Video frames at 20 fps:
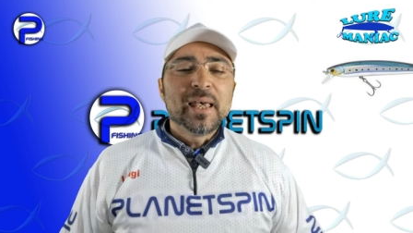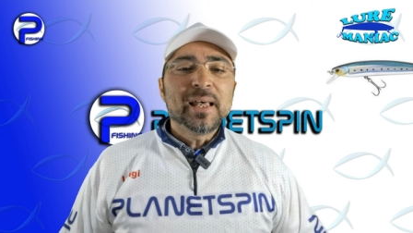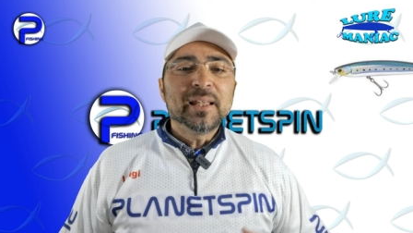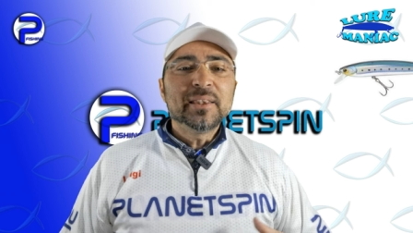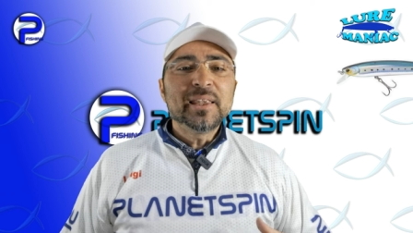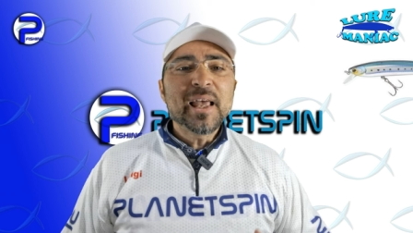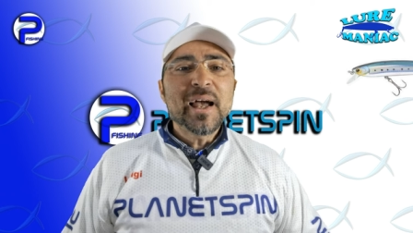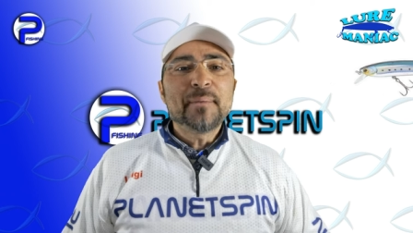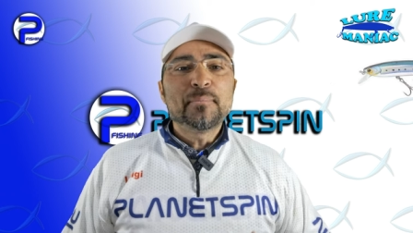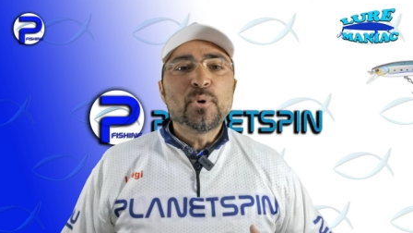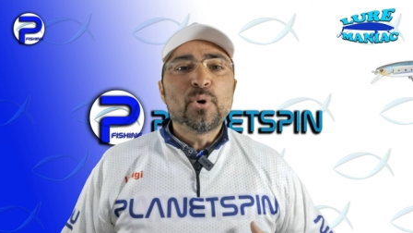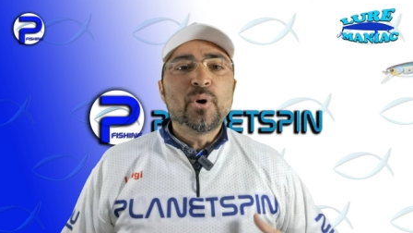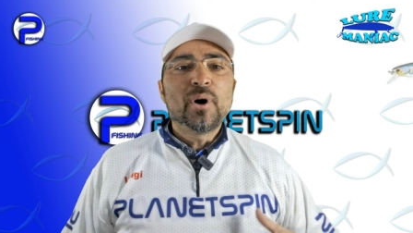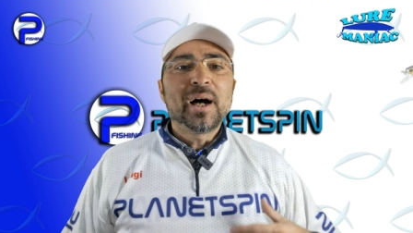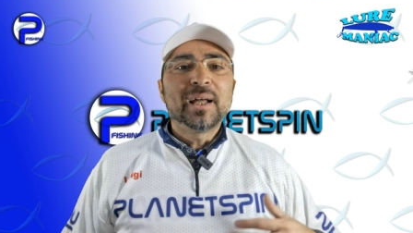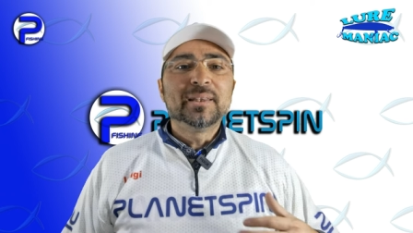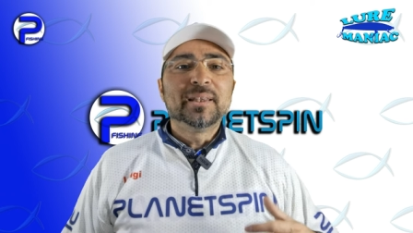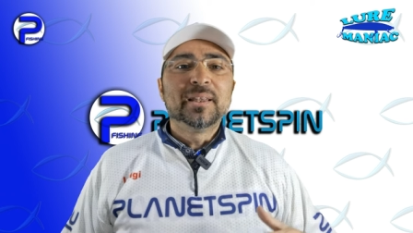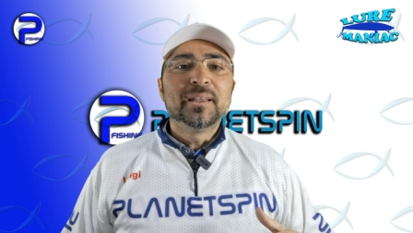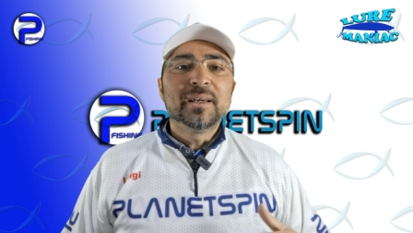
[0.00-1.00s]
e andiamo
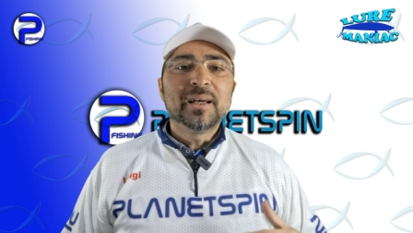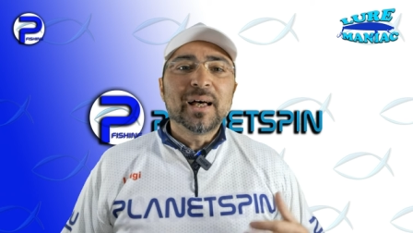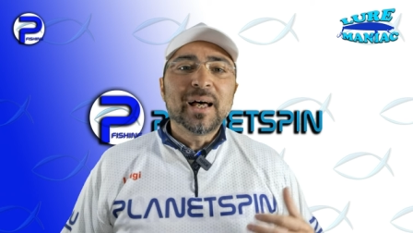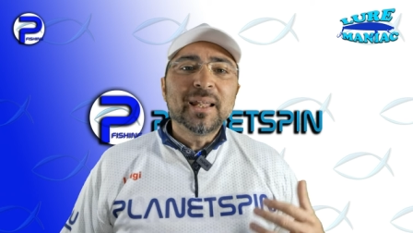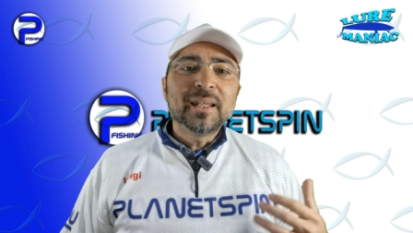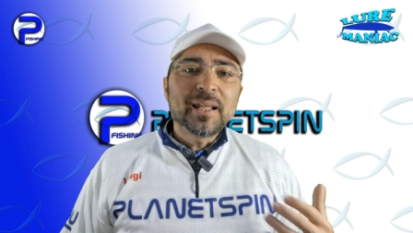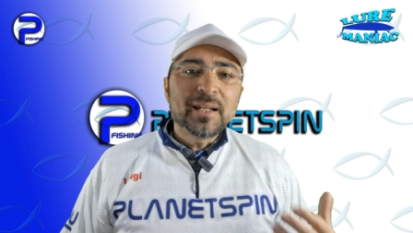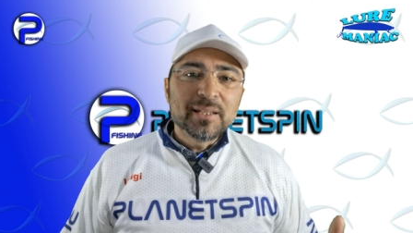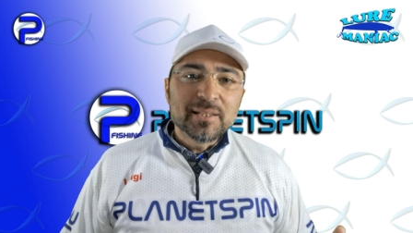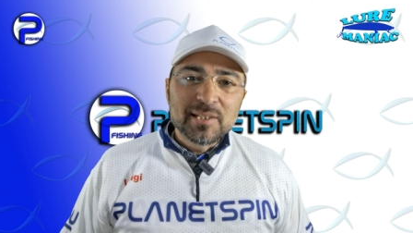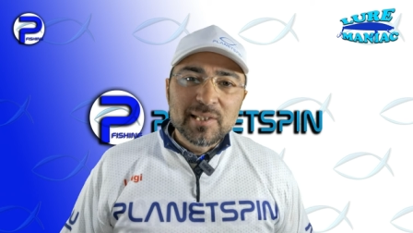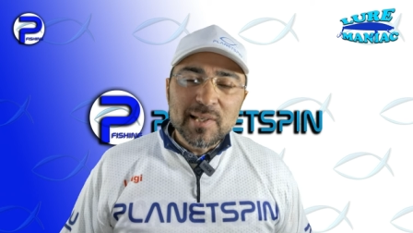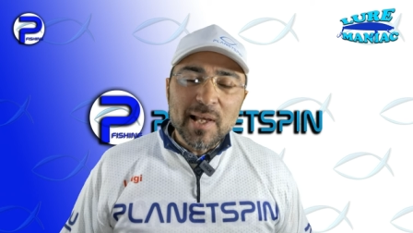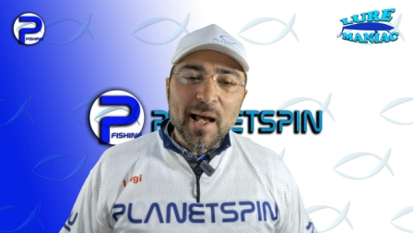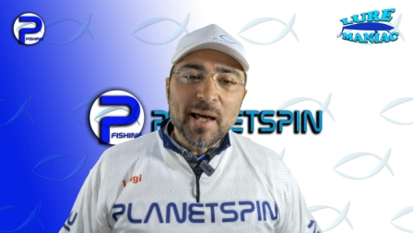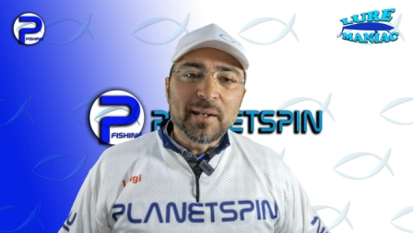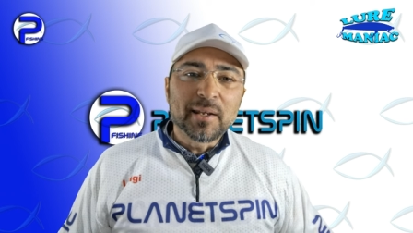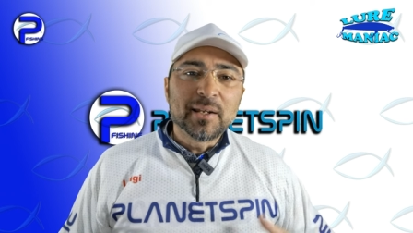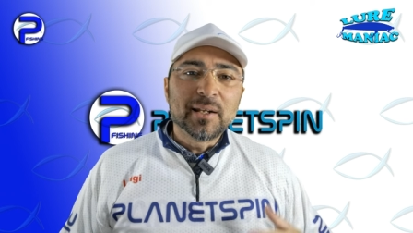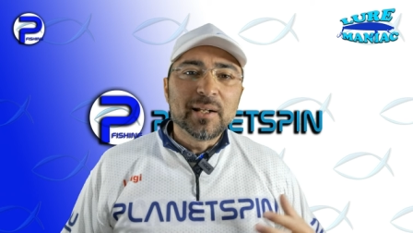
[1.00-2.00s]
ad
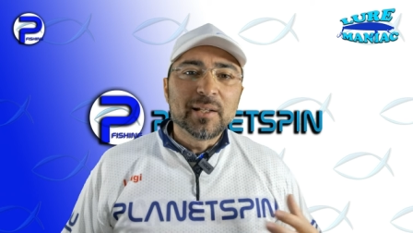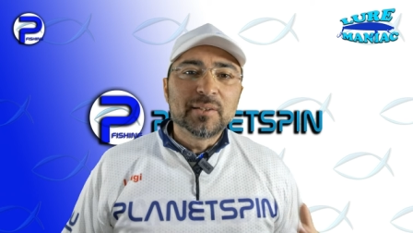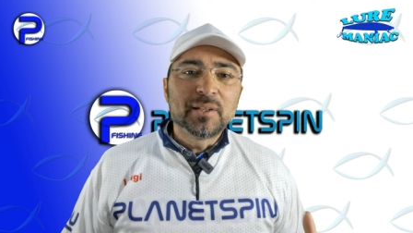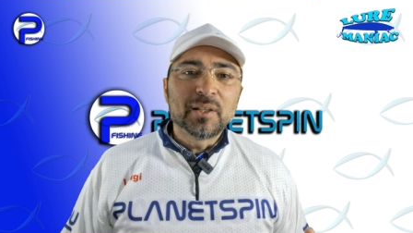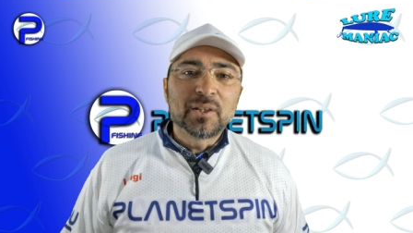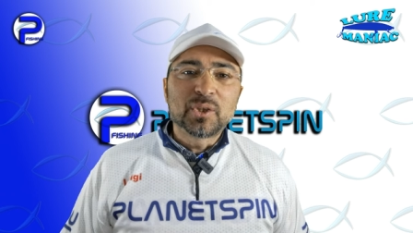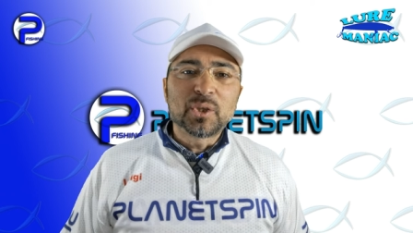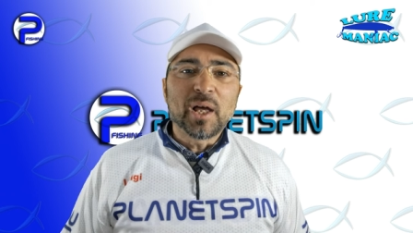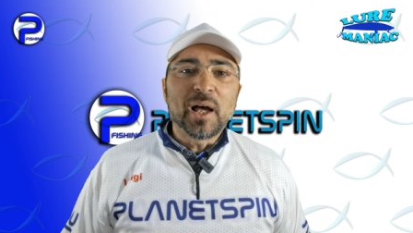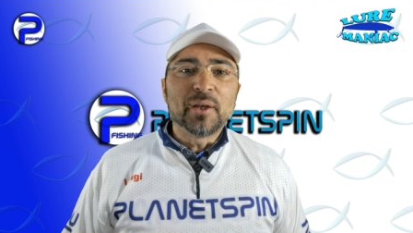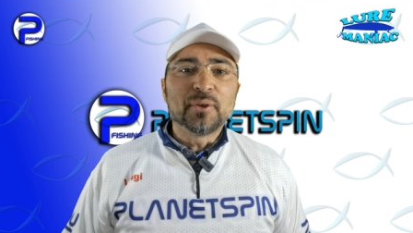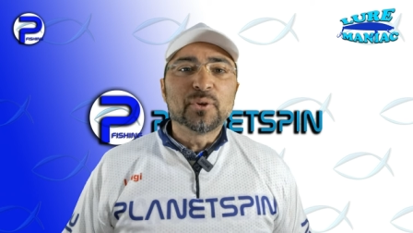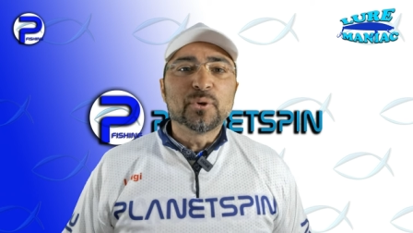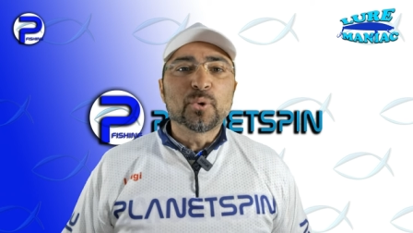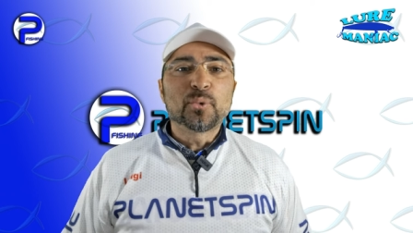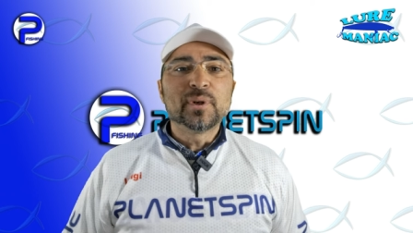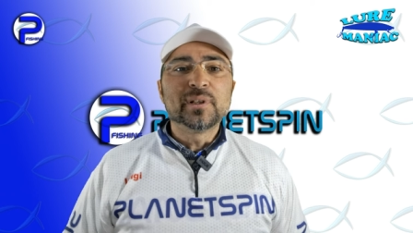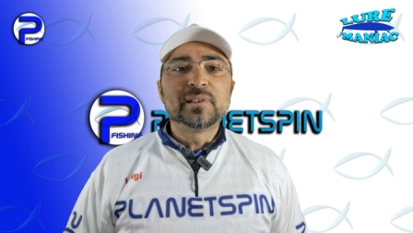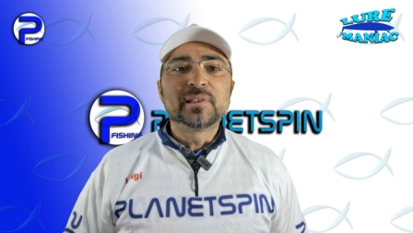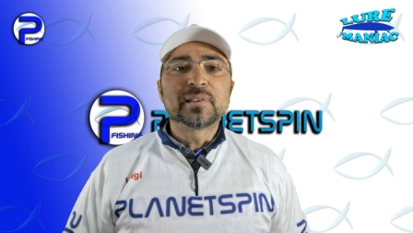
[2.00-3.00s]
analizzare nel dettaglio
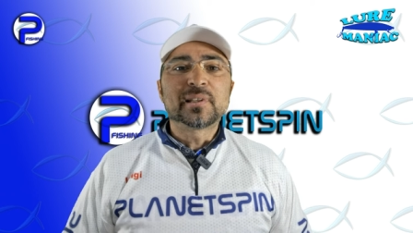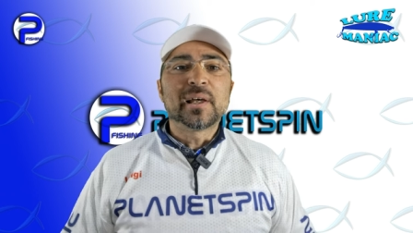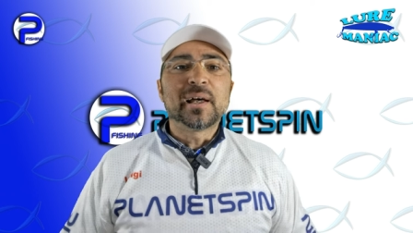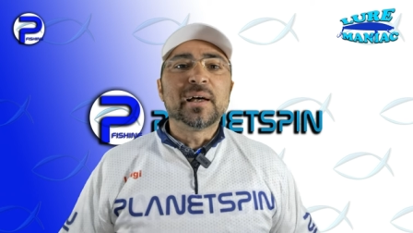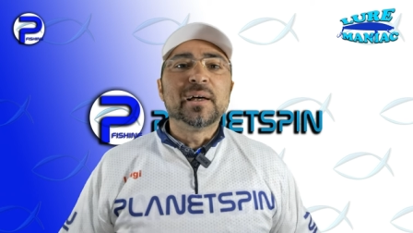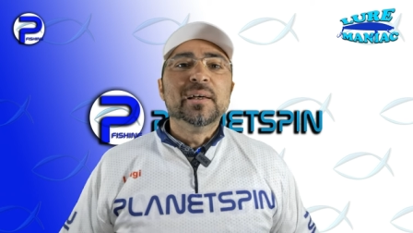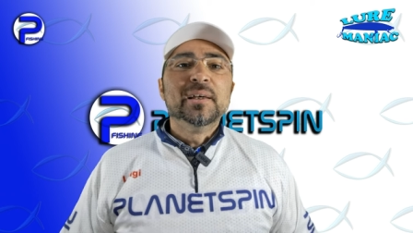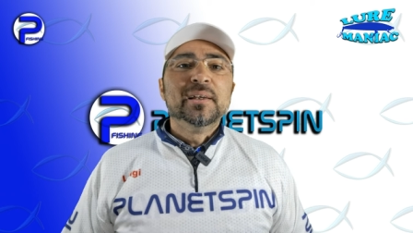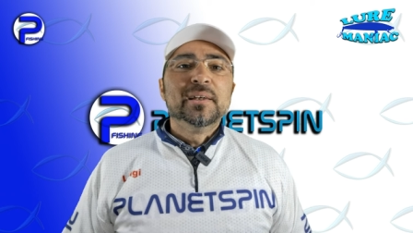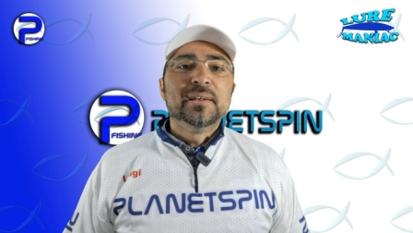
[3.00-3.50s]
questa,